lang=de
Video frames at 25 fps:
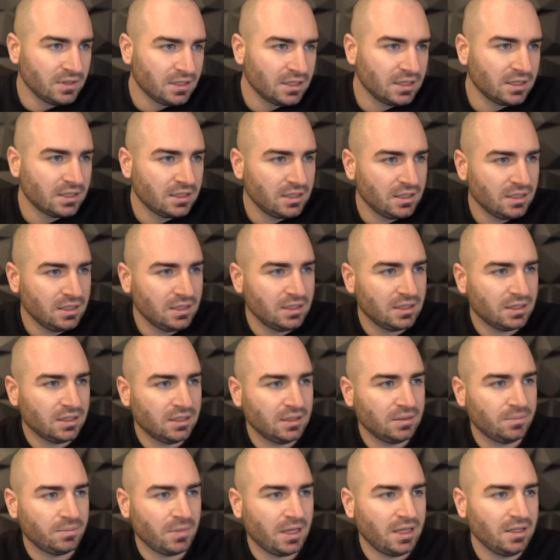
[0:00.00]
wirklich die
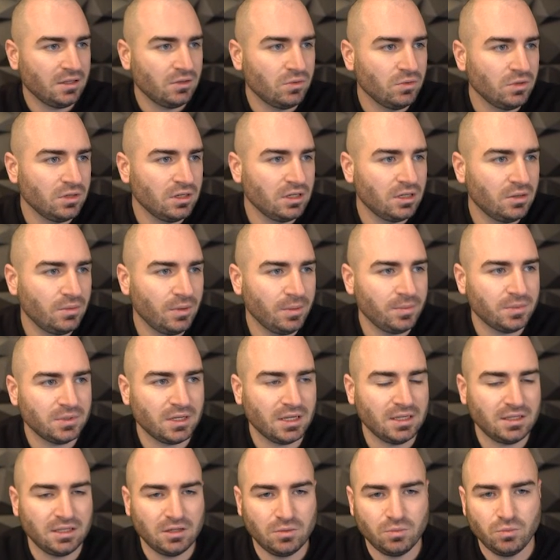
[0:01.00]
ähm, endgültige
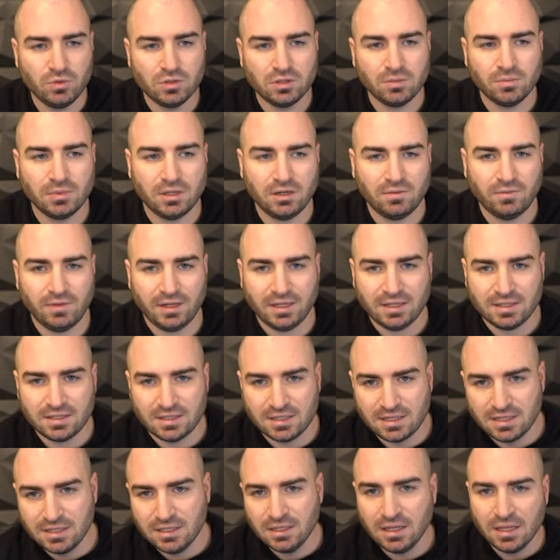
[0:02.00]
Website, die müsste man
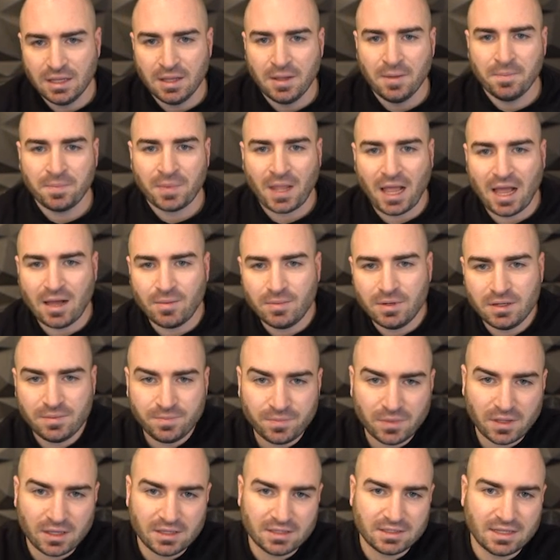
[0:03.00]
wegziehen.
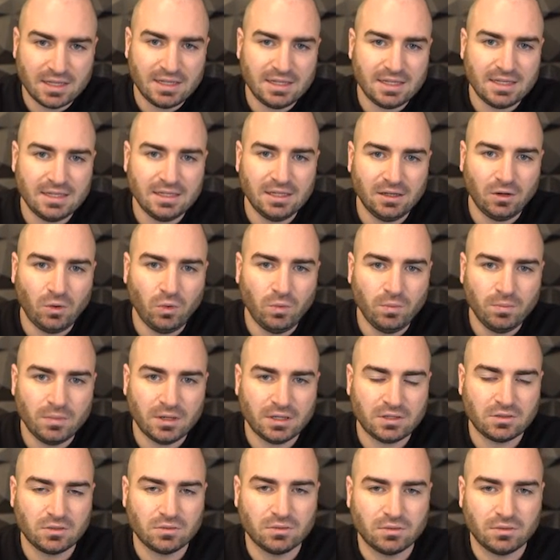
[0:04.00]
Aber es geht eh darum,
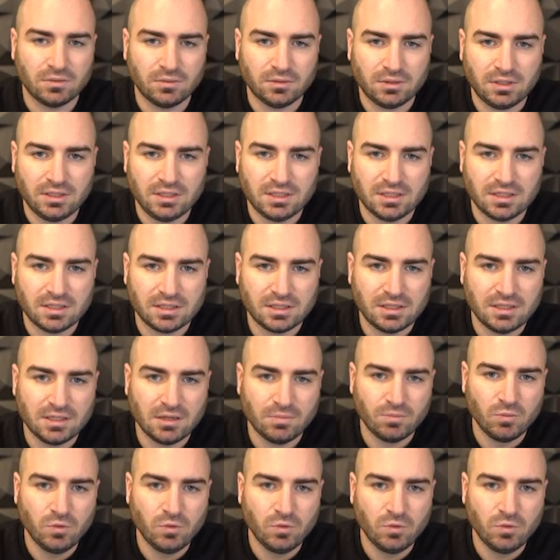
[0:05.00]
also dieses, dieser